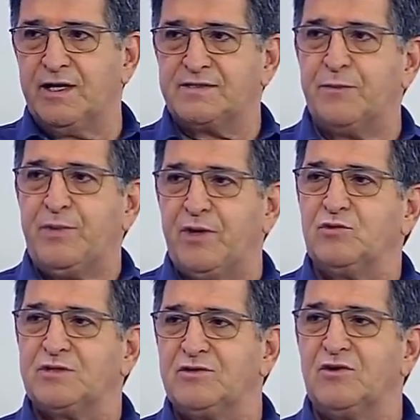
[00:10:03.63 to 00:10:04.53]
Essa é a
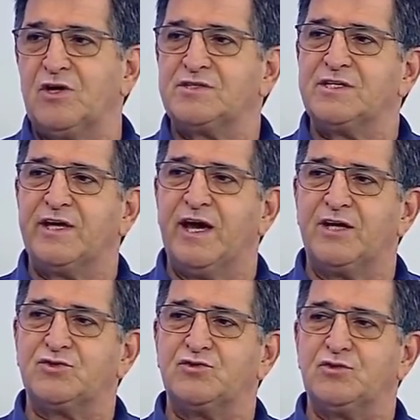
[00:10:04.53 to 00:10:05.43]
pergunta da nossa enquete.
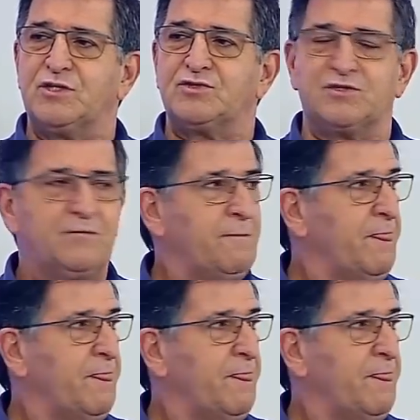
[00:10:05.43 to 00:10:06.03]
E tem um hoje. detalhe,